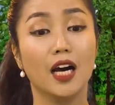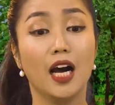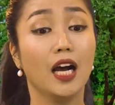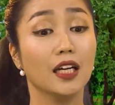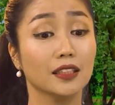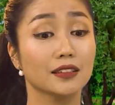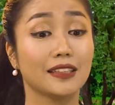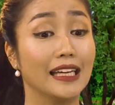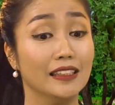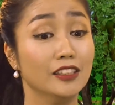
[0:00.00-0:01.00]
Ờ, à,
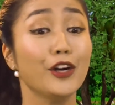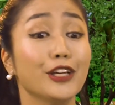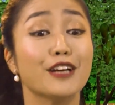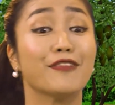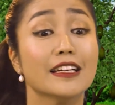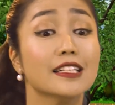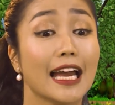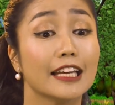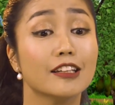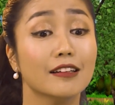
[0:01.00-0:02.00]
thì đương nhiên phải như
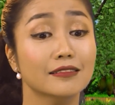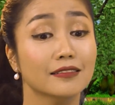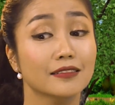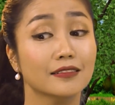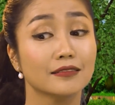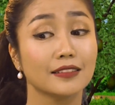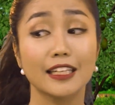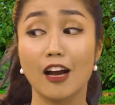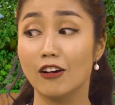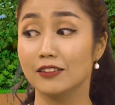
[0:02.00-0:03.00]
vậy chứ.
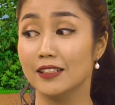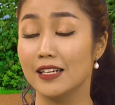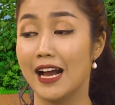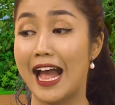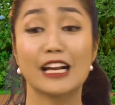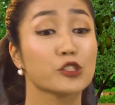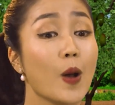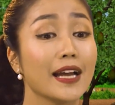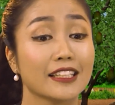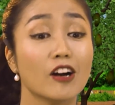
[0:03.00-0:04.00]
Thế còn hạt
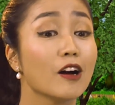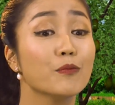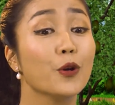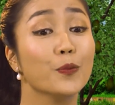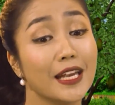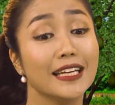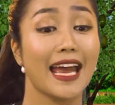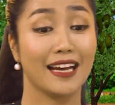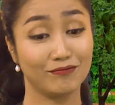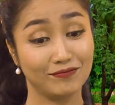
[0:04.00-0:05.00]
xoài thì có công dụng gì nè?